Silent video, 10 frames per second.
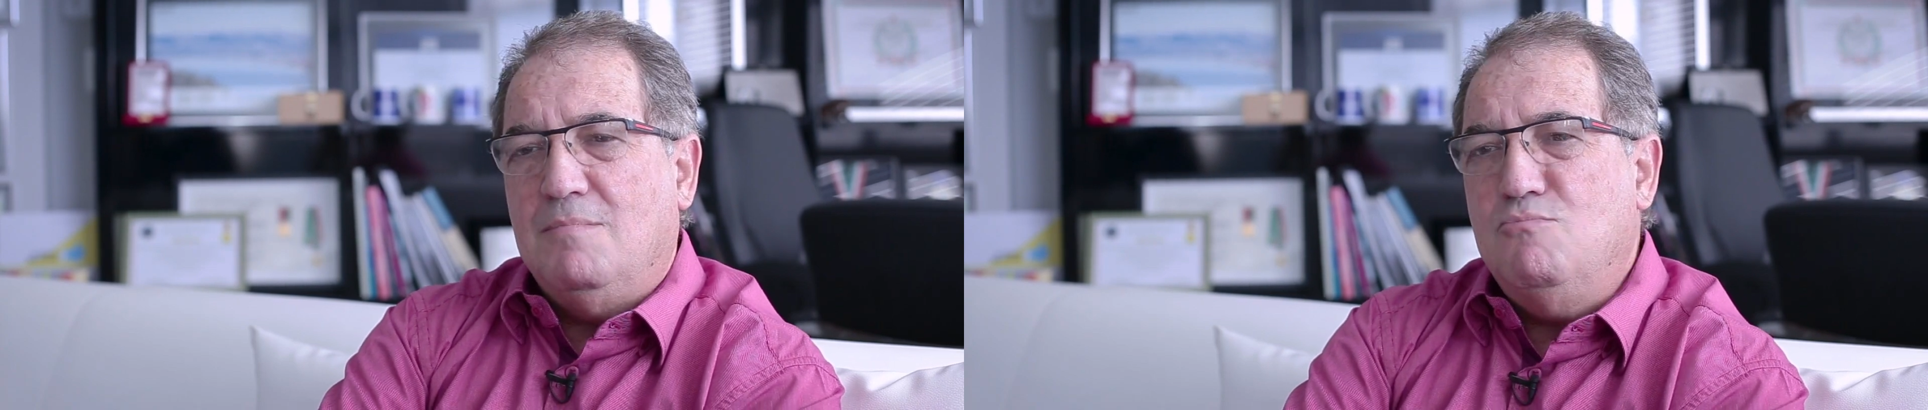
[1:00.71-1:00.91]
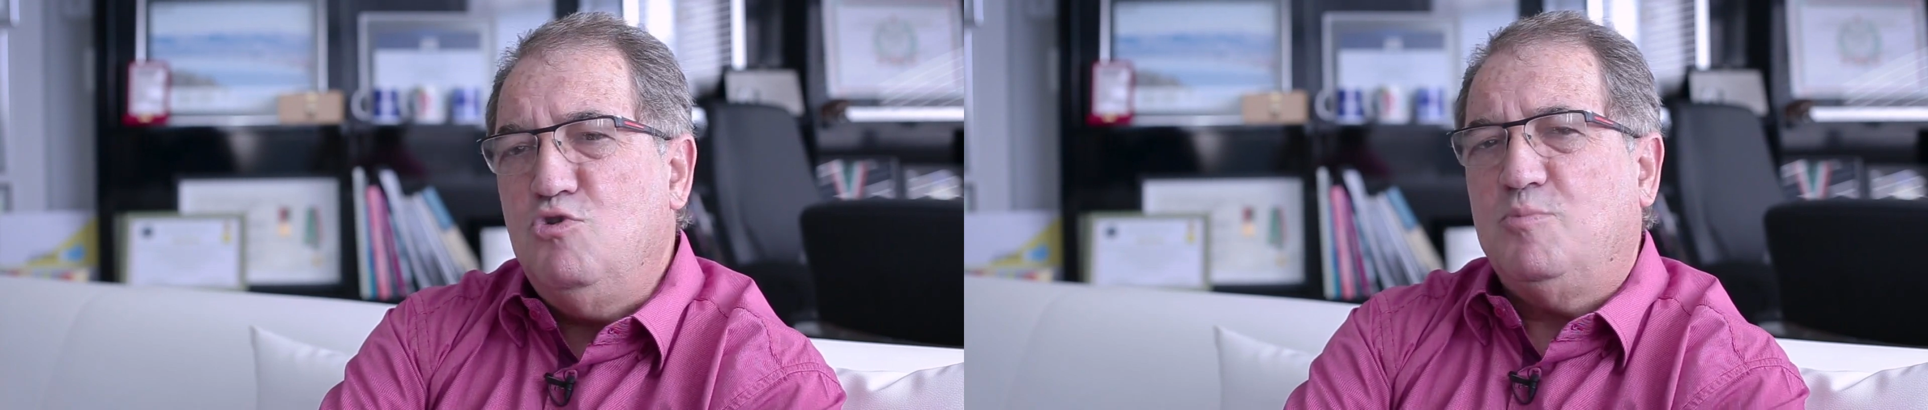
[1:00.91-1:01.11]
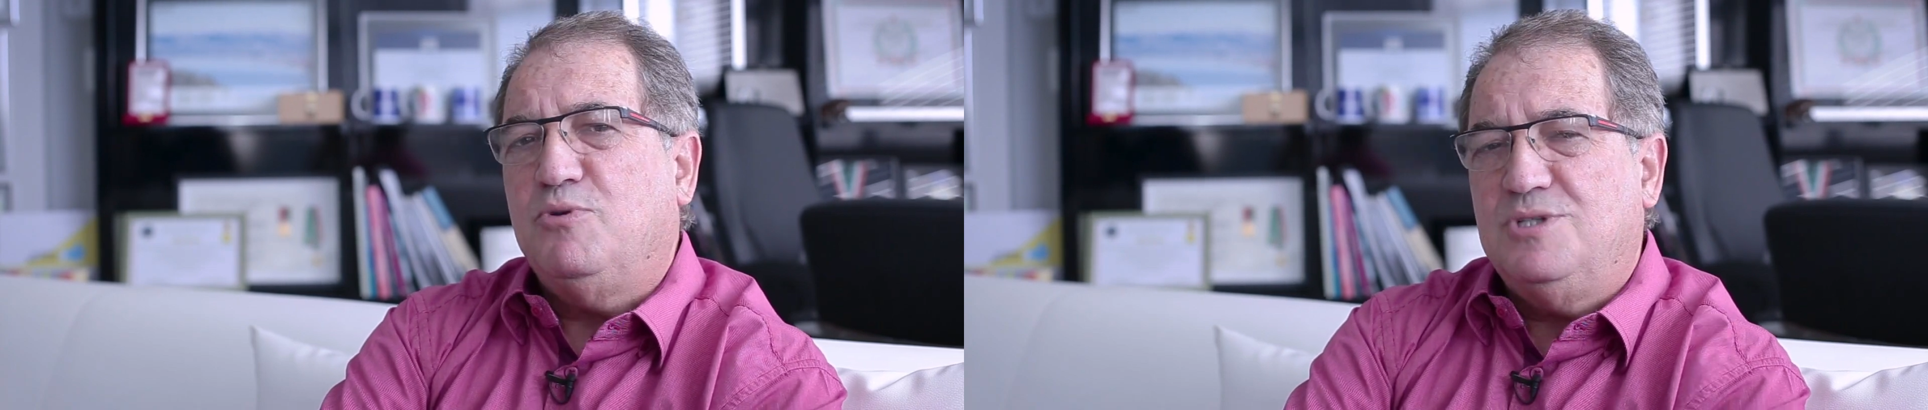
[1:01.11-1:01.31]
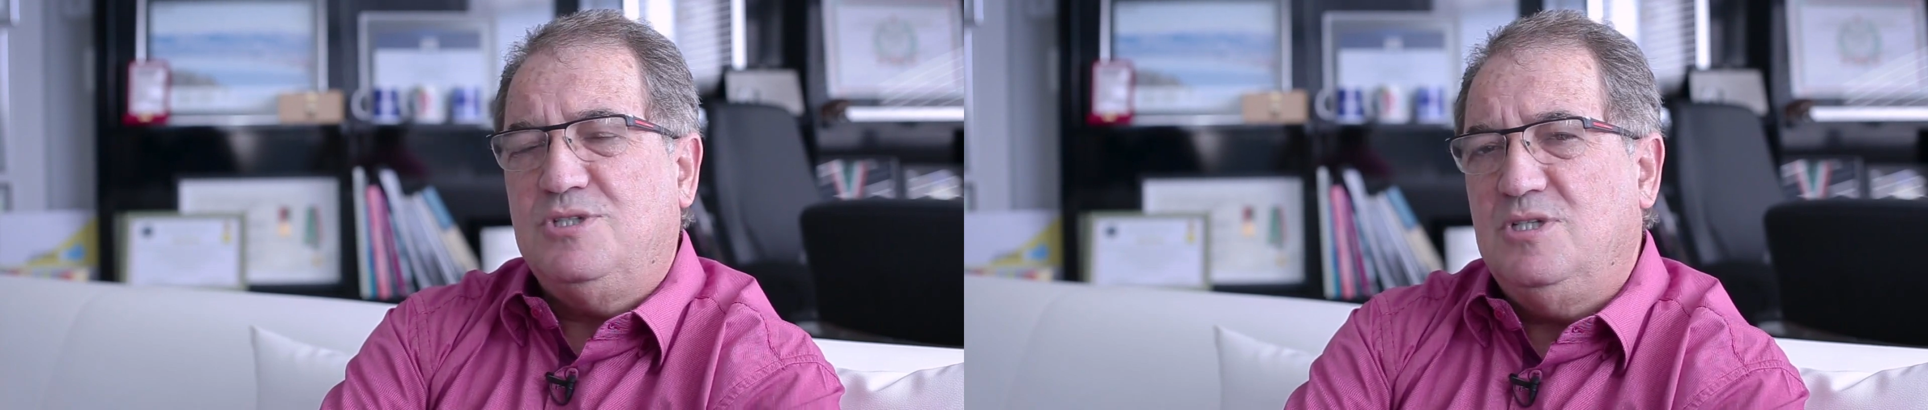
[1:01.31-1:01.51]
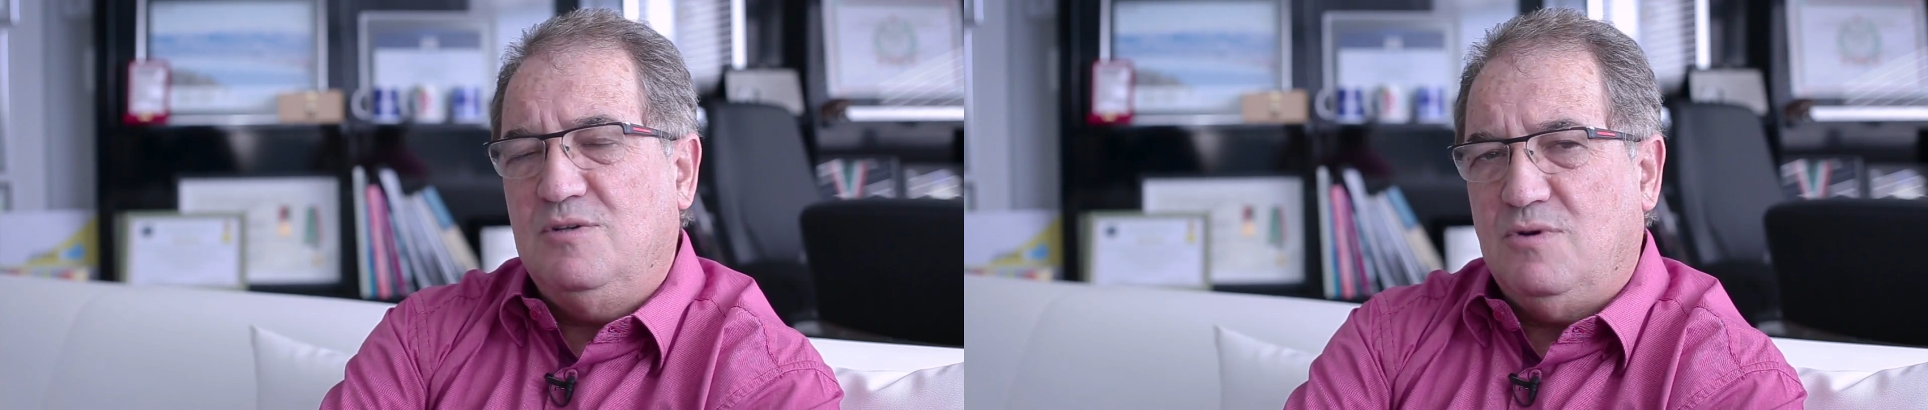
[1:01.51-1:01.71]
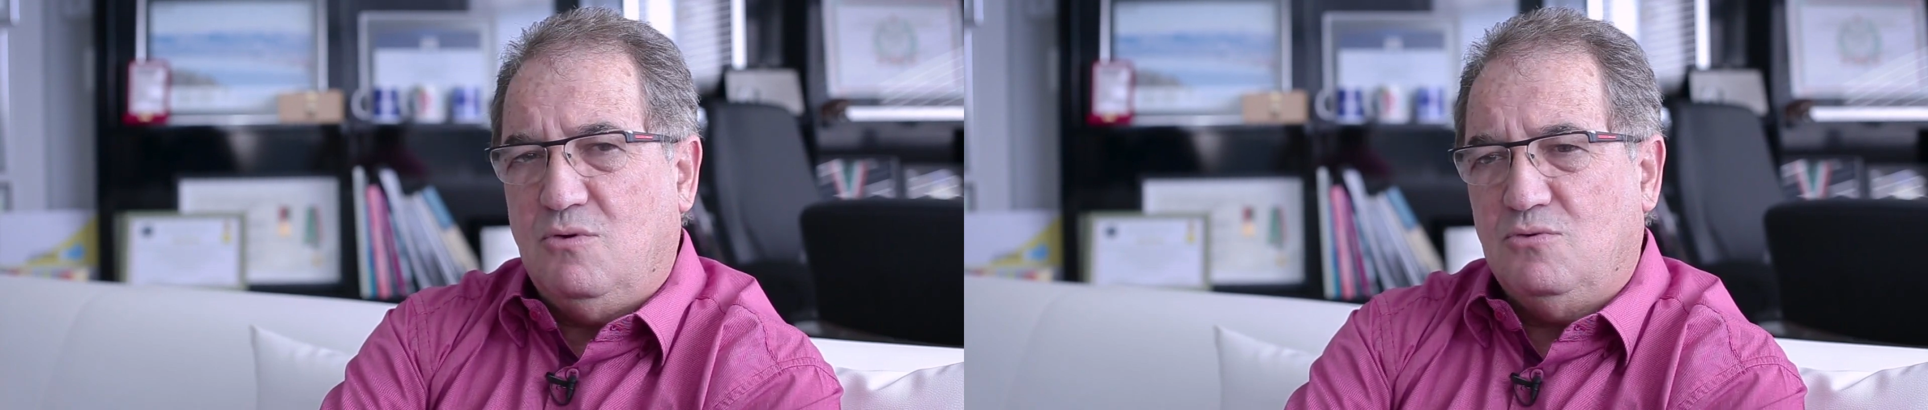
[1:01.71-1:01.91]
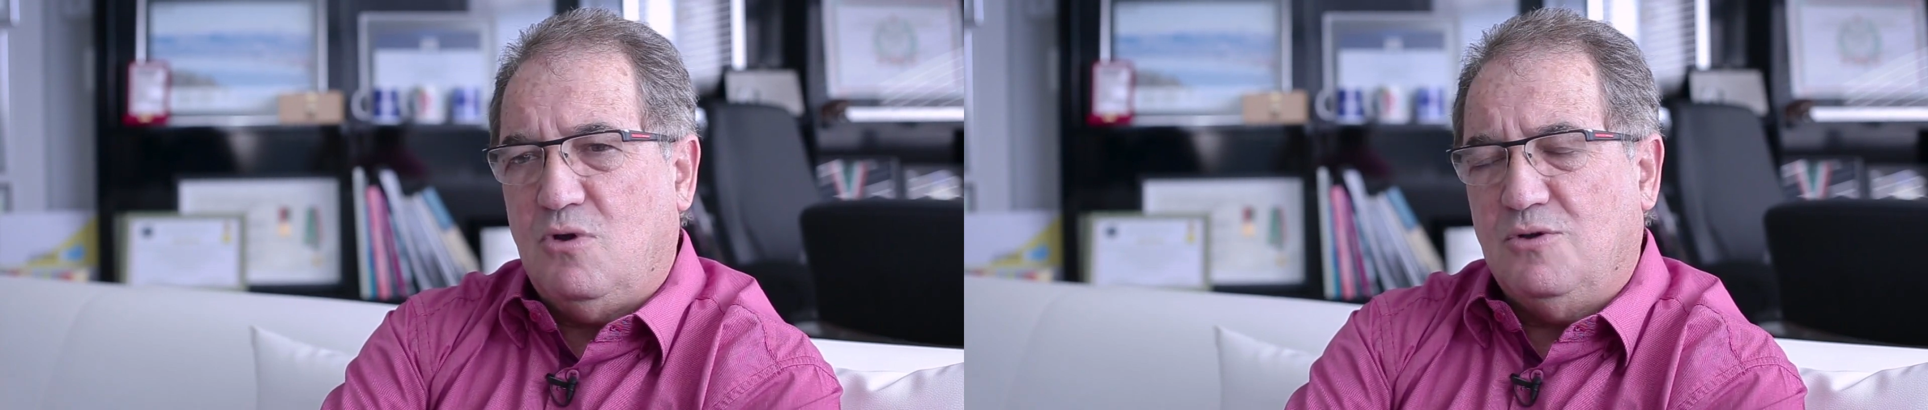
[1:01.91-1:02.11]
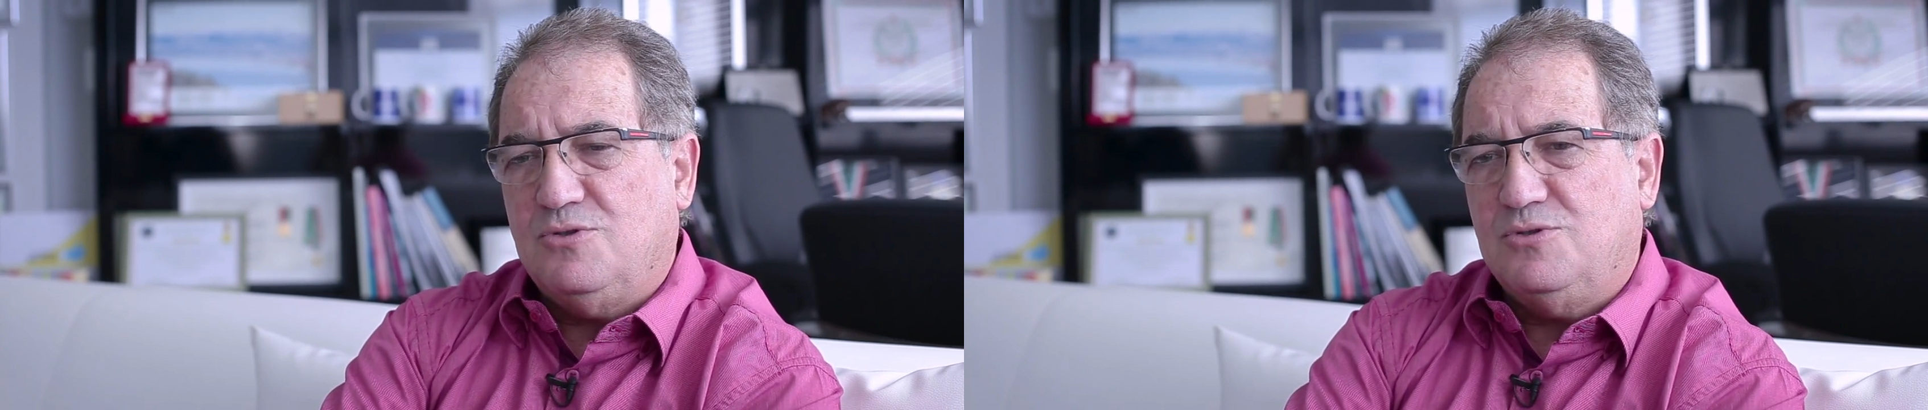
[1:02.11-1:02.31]
muito positiva com
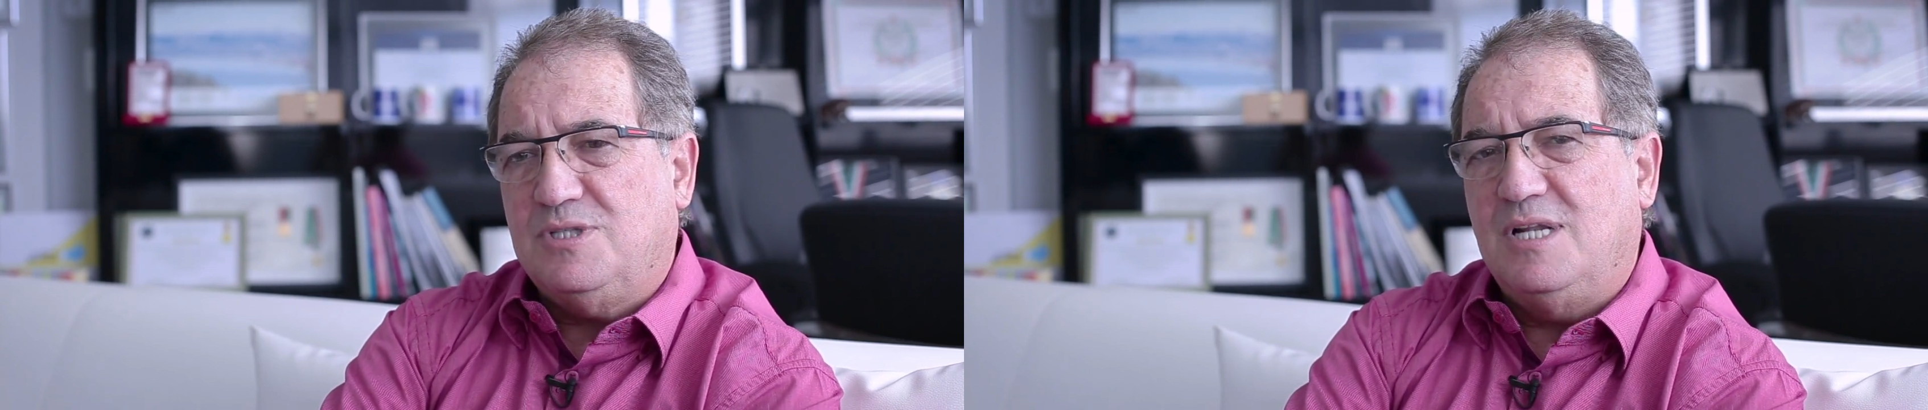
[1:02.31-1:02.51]
nossos